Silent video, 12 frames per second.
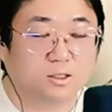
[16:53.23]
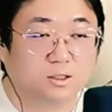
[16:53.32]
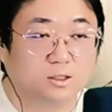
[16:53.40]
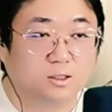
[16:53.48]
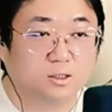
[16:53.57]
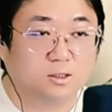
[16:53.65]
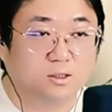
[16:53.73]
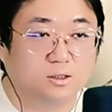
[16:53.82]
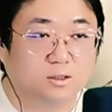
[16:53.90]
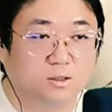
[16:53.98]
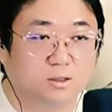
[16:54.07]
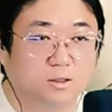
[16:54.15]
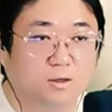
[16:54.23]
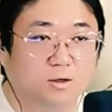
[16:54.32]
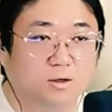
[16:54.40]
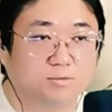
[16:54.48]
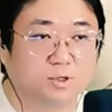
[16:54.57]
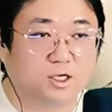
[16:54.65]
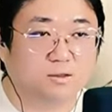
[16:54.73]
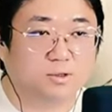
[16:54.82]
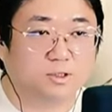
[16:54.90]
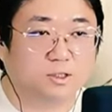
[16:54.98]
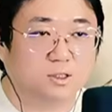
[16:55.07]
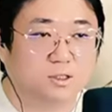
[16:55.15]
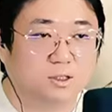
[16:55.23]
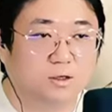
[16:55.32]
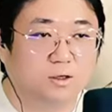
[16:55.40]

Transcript: 그러니까요 좀, 좀 맞춰주세요 어, 빠르게 갑시다 이제